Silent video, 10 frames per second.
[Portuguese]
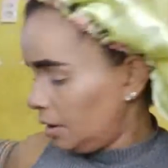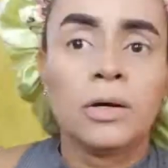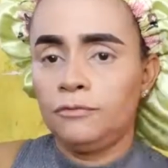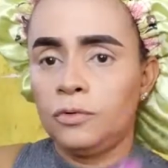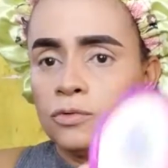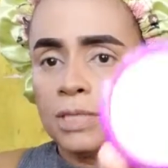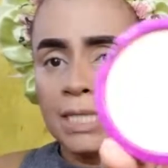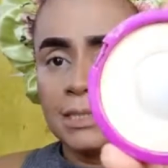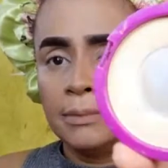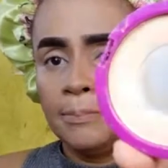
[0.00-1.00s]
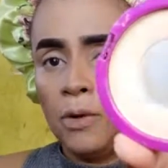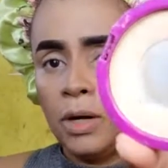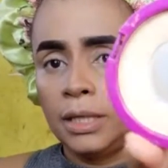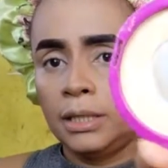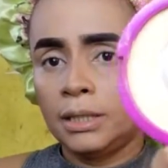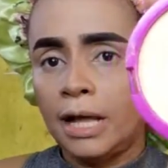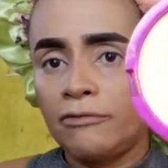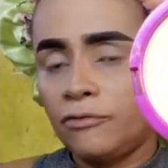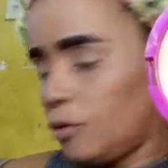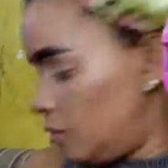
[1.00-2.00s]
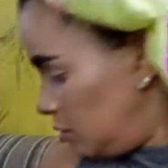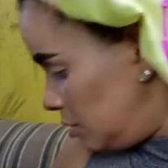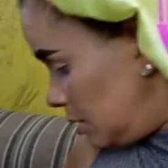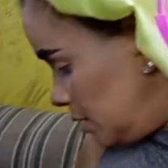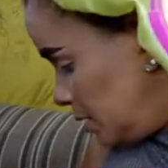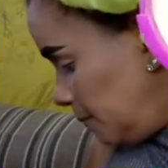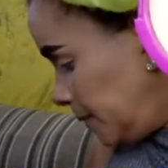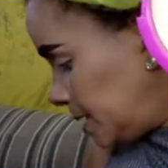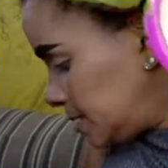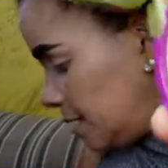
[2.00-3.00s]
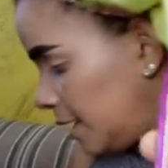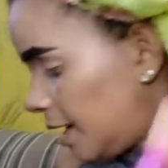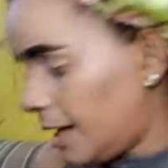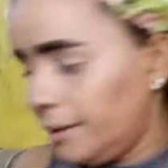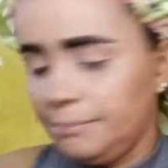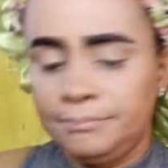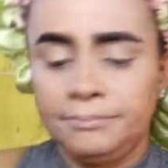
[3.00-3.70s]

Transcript: Eu vou usar esse pó aqui da Avon para selar.